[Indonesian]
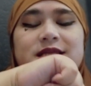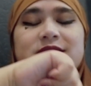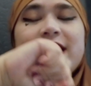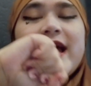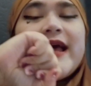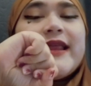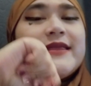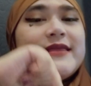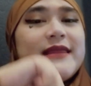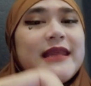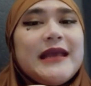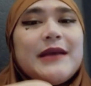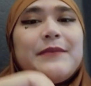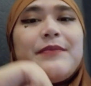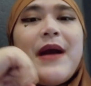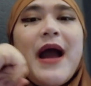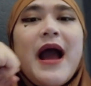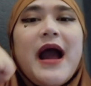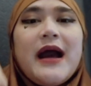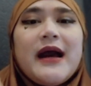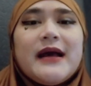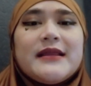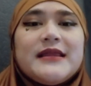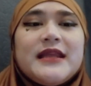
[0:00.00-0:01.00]
cantik
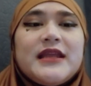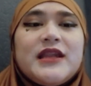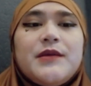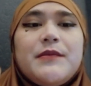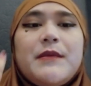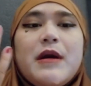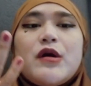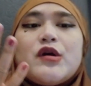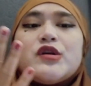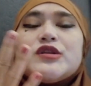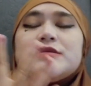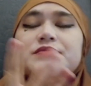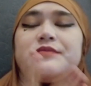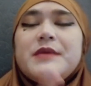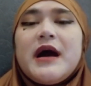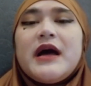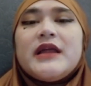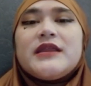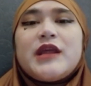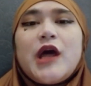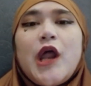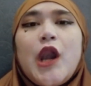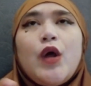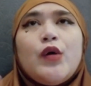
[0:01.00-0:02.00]
banget ini bagus
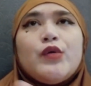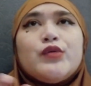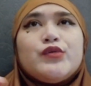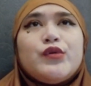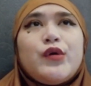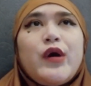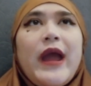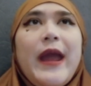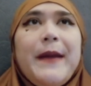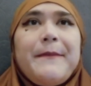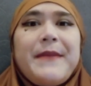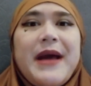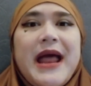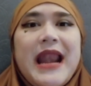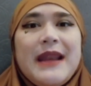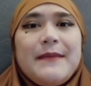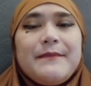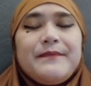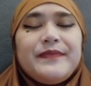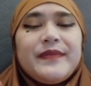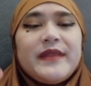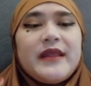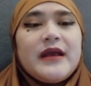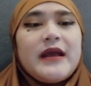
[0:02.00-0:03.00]
banget kalau untuk kayak
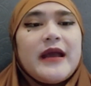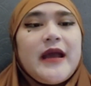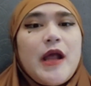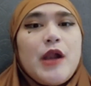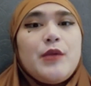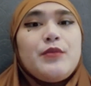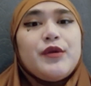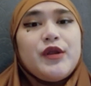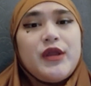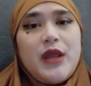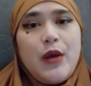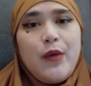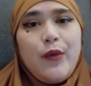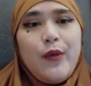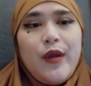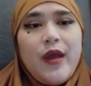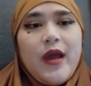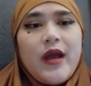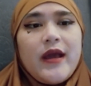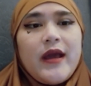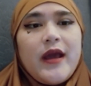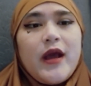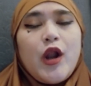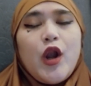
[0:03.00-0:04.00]
malam kalau menurut aku
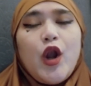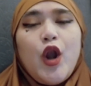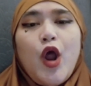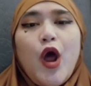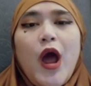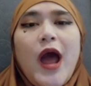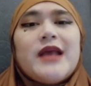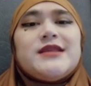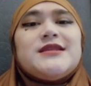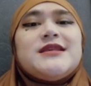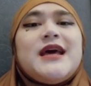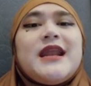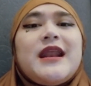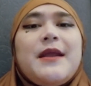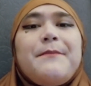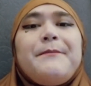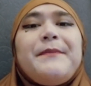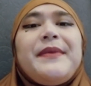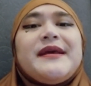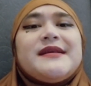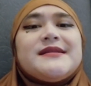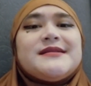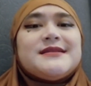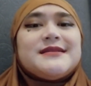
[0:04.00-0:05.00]
ya kayak kalau acara
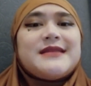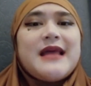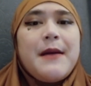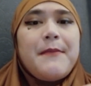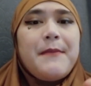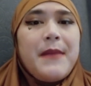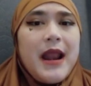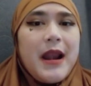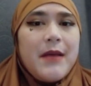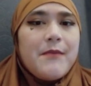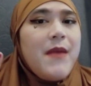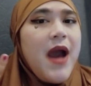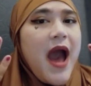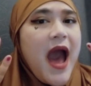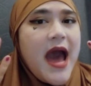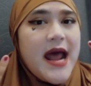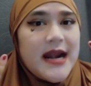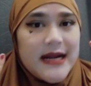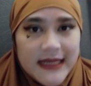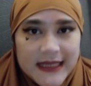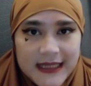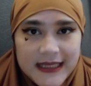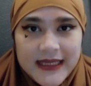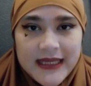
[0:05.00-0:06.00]
pesta malam
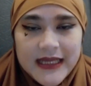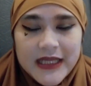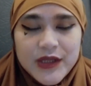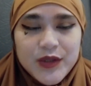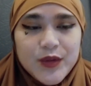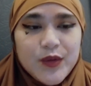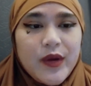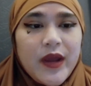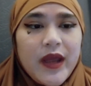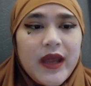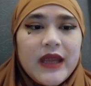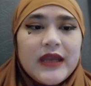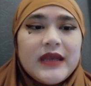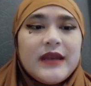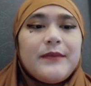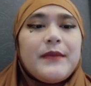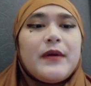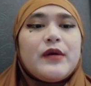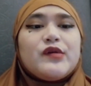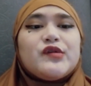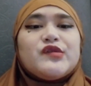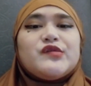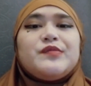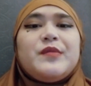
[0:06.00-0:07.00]
hari gitu kayak ini
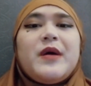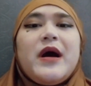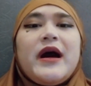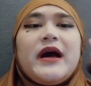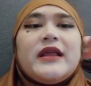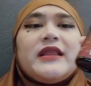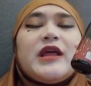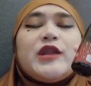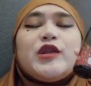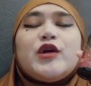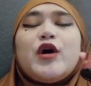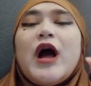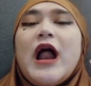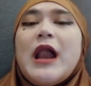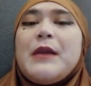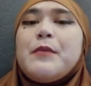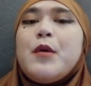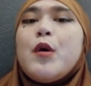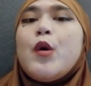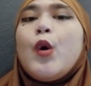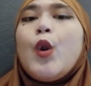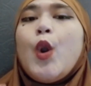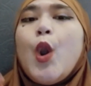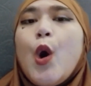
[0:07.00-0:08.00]
bagus banget atau
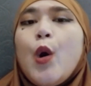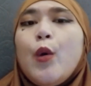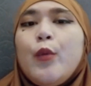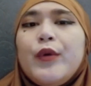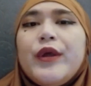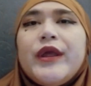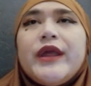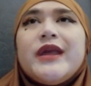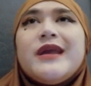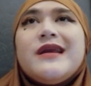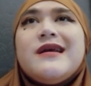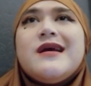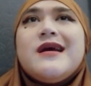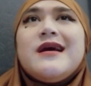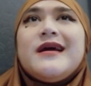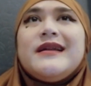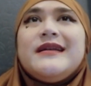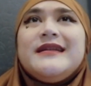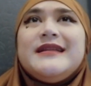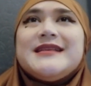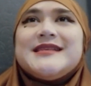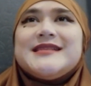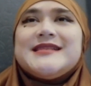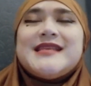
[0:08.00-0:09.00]
kalian mau glowing
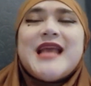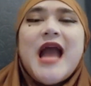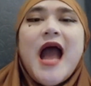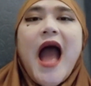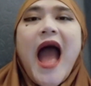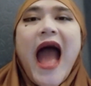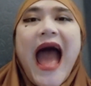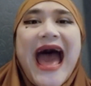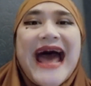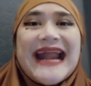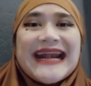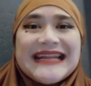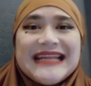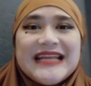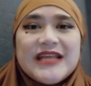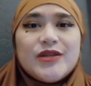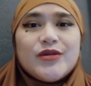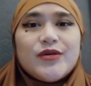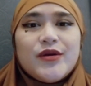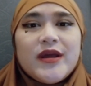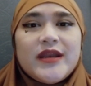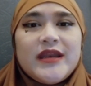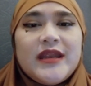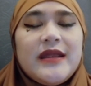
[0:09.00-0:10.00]
di siang hari
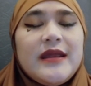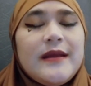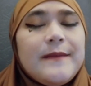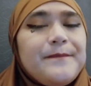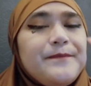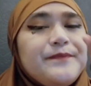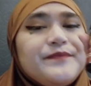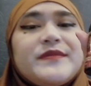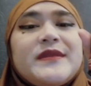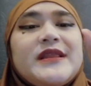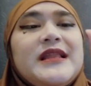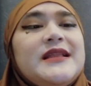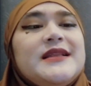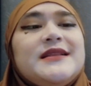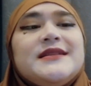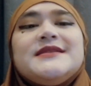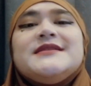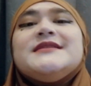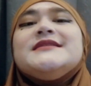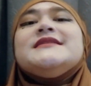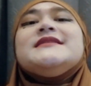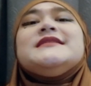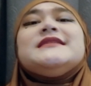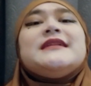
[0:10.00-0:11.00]
juga ini
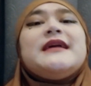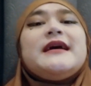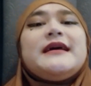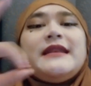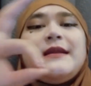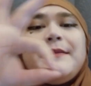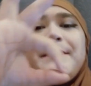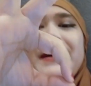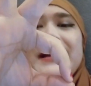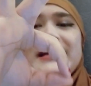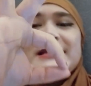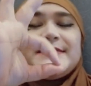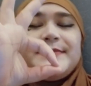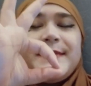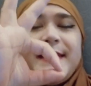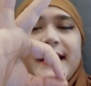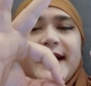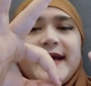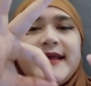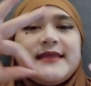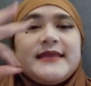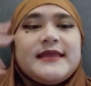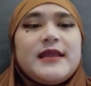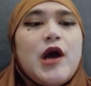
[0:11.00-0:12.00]
the best
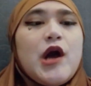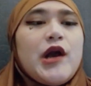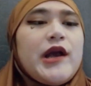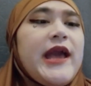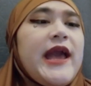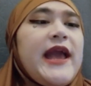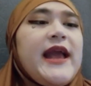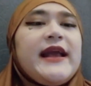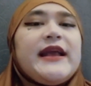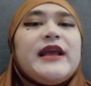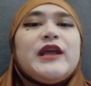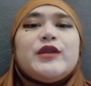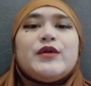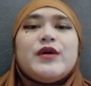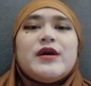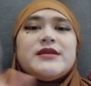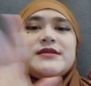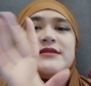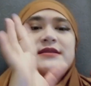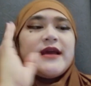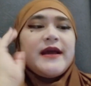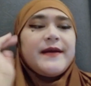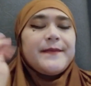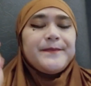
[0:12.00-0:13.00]
banget oke okay, gitu
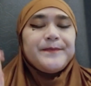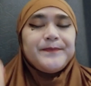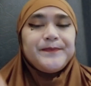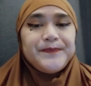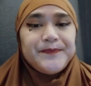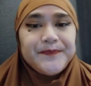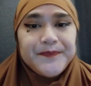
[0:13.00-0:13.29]
aja